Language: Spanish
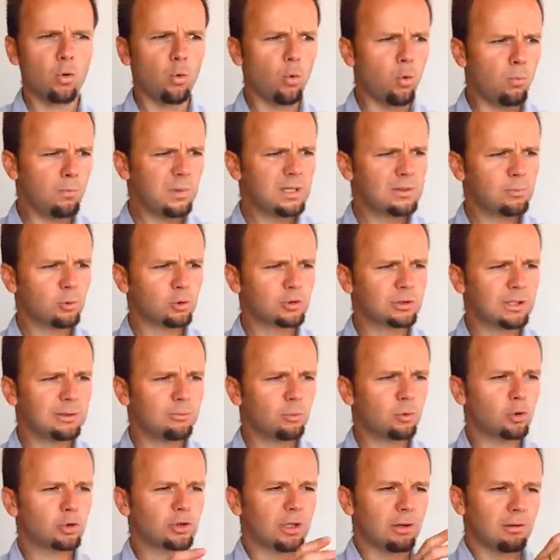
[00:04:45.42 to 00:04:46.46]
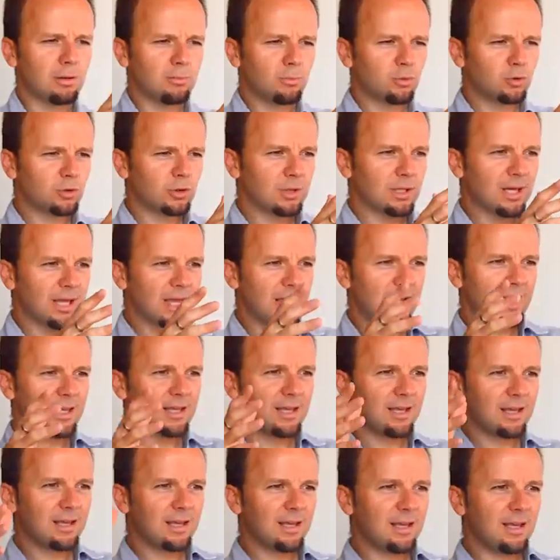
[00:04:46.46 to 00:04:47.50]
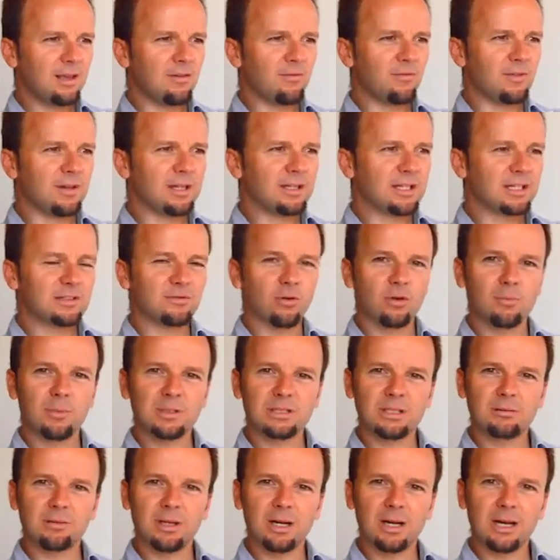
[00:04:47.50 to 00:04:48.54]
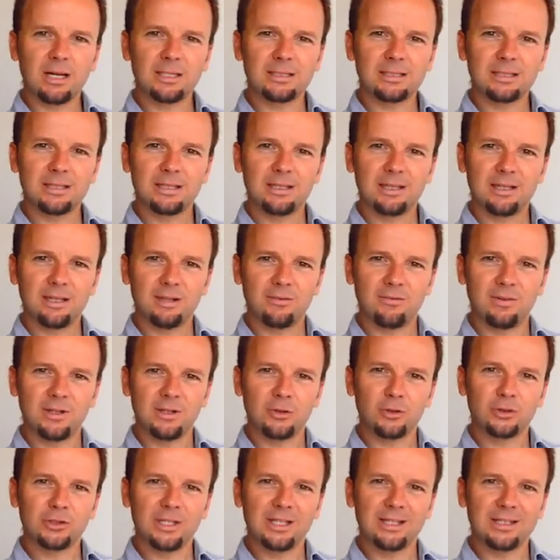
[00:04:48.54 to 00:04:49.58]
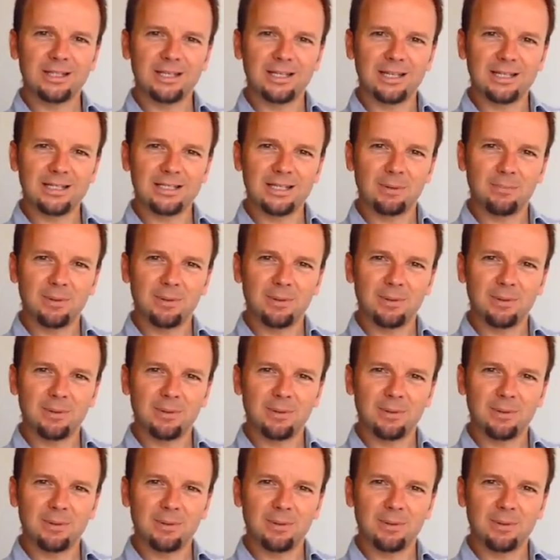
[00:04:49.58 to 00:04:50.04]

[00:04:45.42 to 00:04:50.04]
Un mismo estímulo sabemos que hay infinitas formas de verlas infinitos sentires,